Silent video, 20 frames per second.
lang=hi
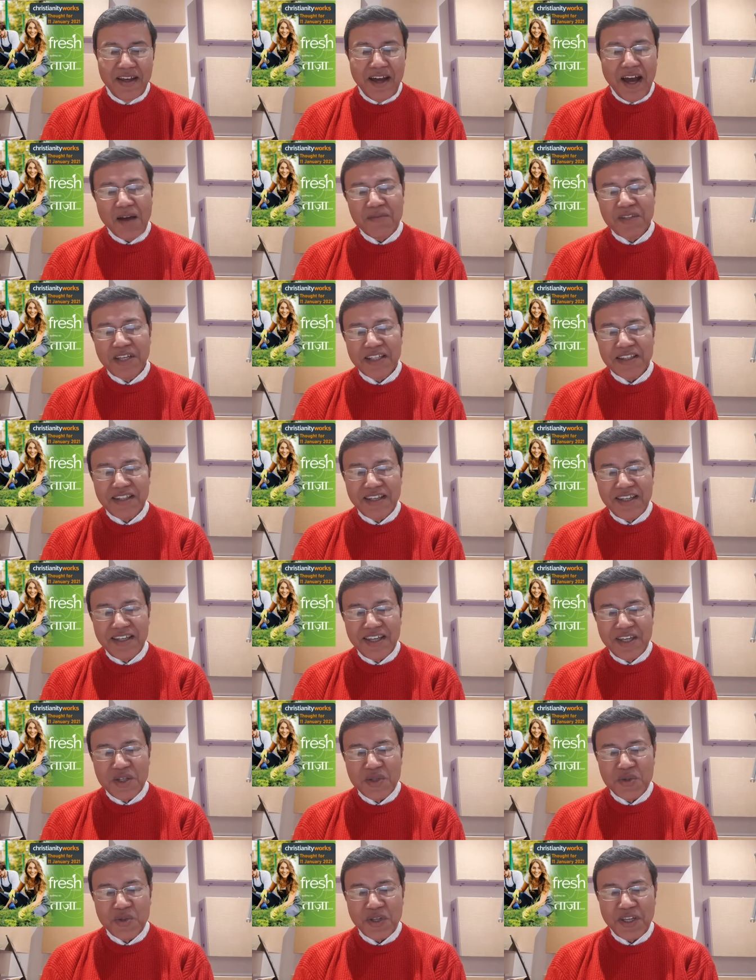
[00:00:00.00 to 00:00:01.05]
आप देखते हैं
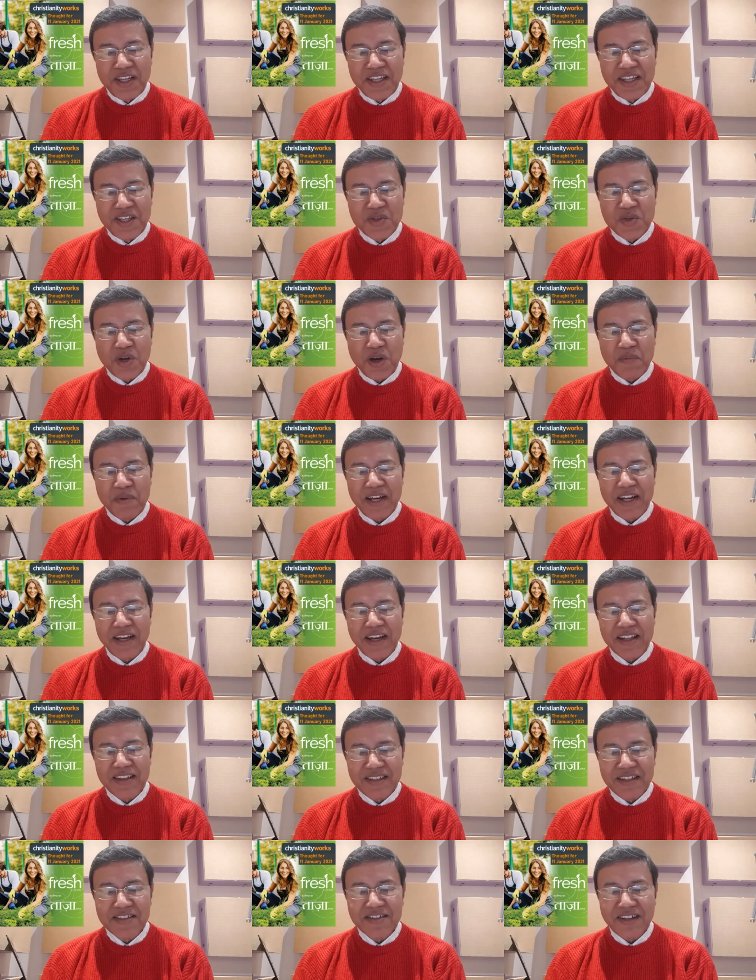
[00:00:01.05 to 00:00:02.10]
यीशु के लिए जो हमारे
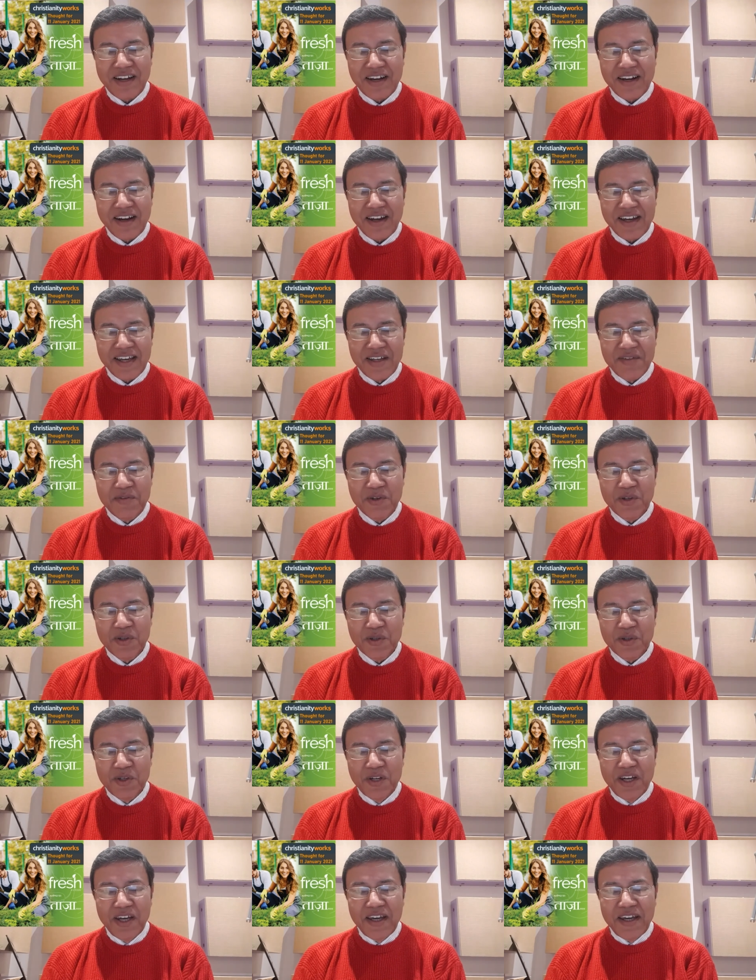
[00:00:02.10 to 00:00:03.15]
अंदर चल रहा है वो
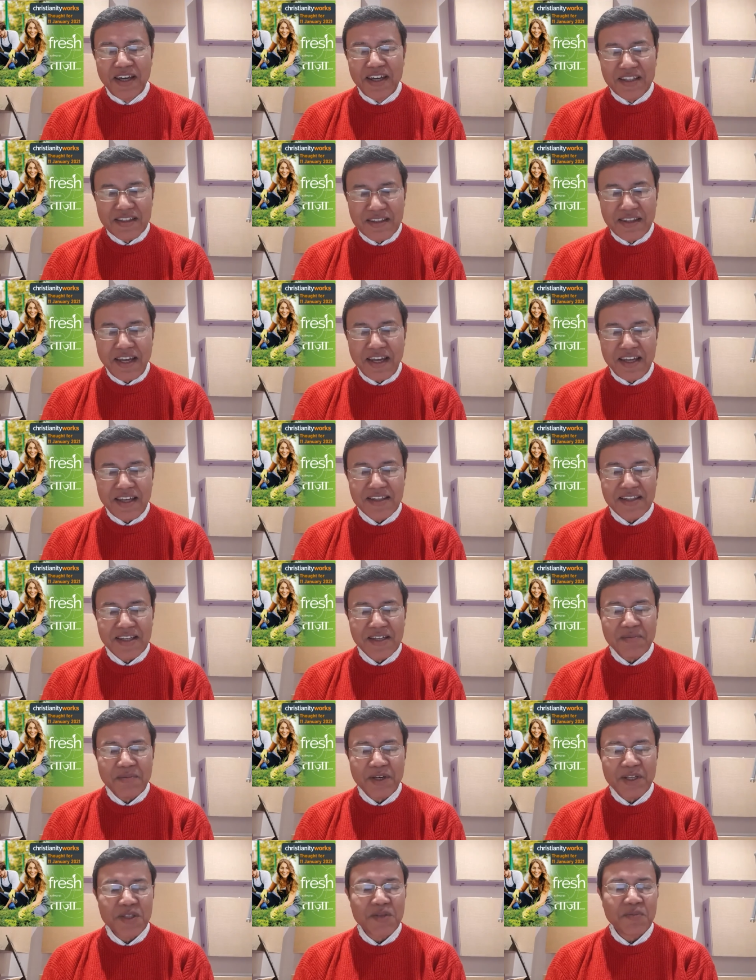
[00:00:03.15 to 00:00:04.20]
इतना ही
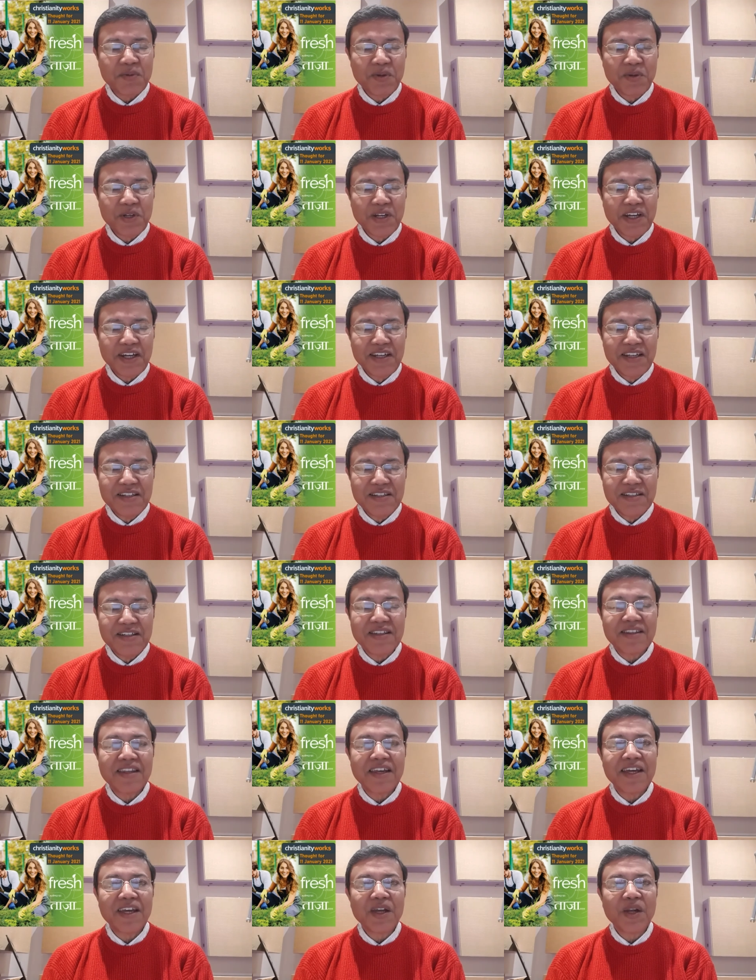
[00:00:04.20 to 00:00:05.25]
अधिक महत्वपूर्ण है
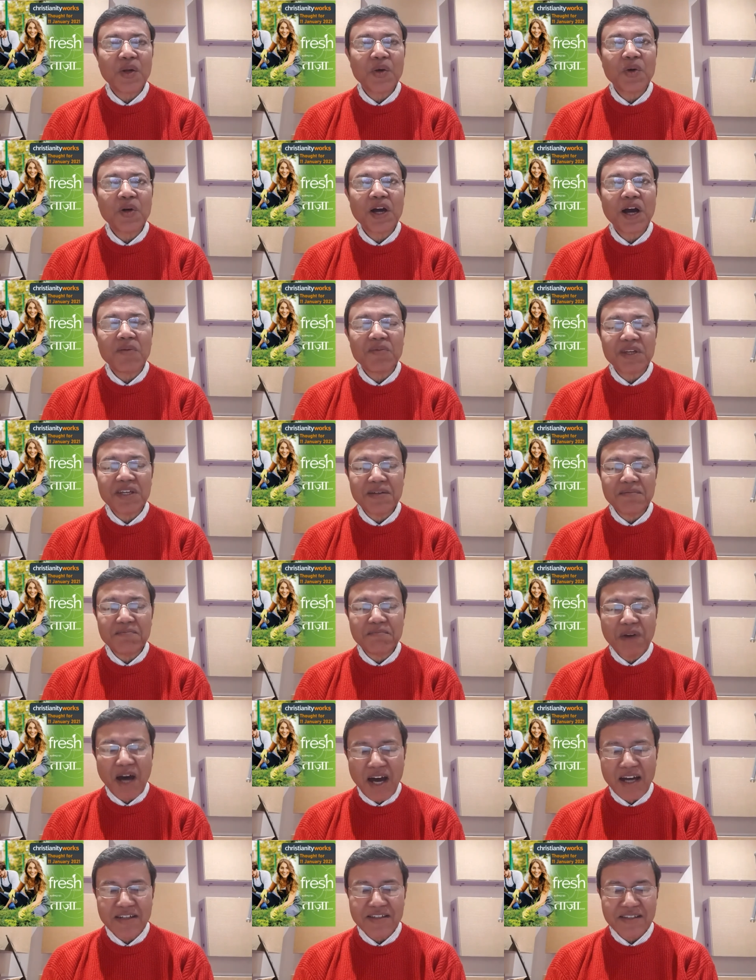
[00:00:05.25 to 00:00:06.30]
जितना कि लोग हमें
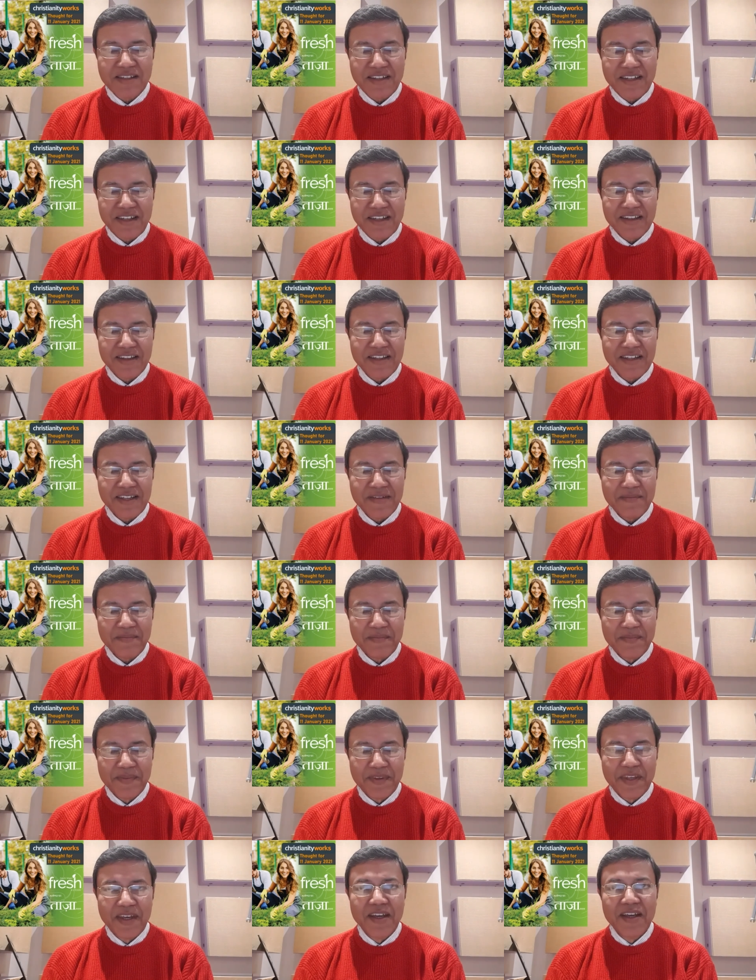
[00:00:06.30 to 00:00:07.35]
बाहर से देखते हैं
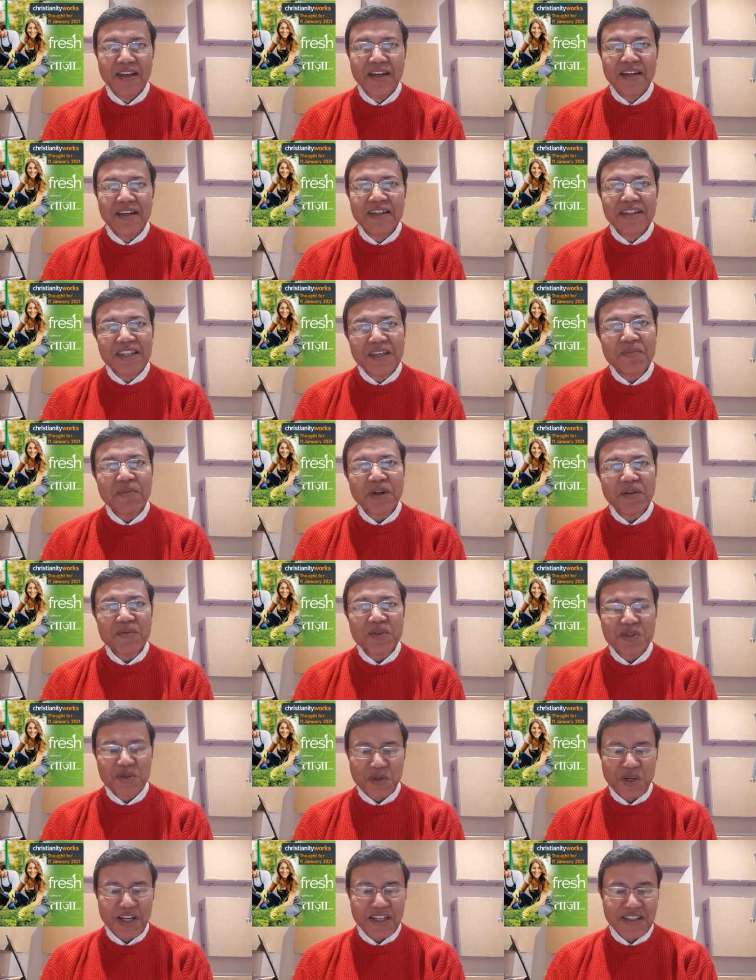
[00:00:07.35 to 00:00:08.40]
ये
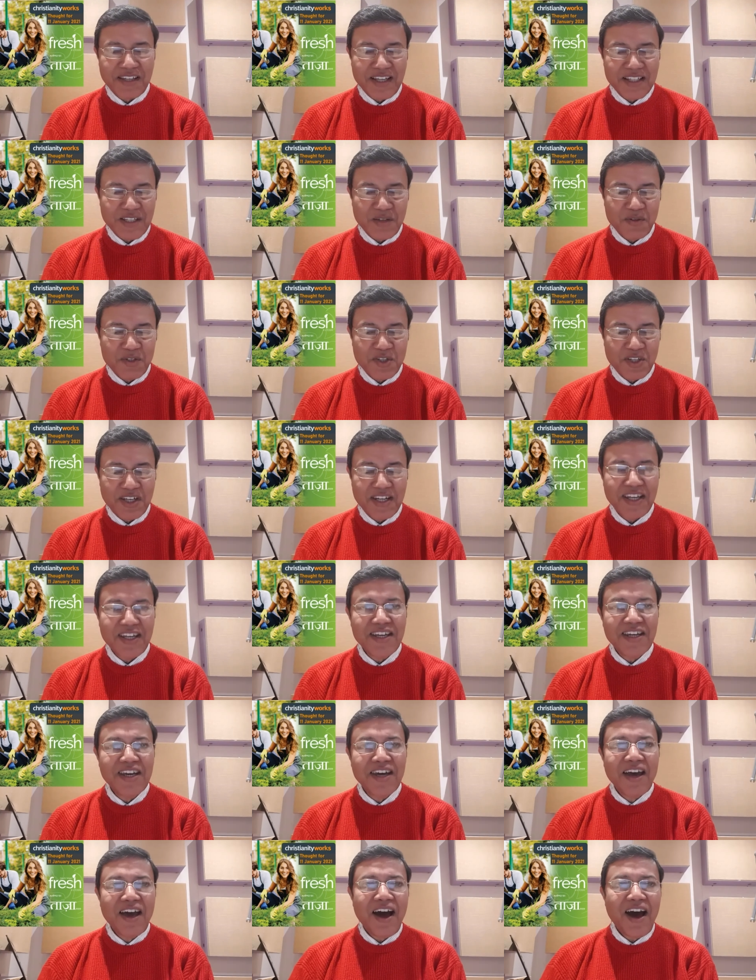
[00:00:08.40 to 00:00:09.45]
परमेश्वर का ताज़ा वचन है
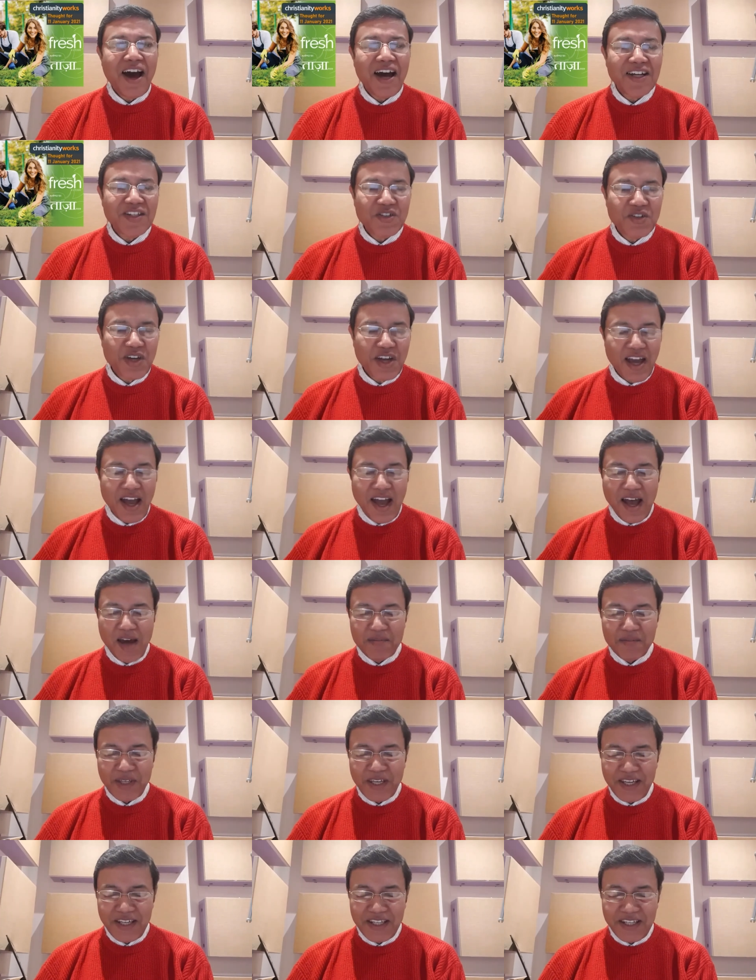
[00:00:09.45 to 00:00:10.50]
आज
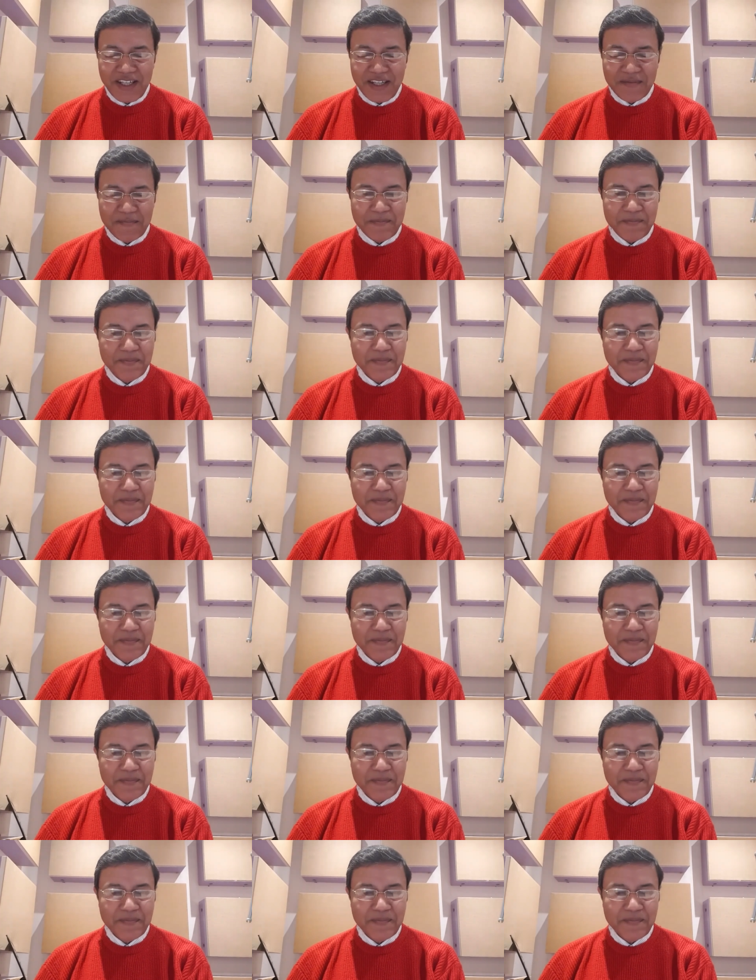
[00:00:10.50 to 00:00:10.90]
आपके लिए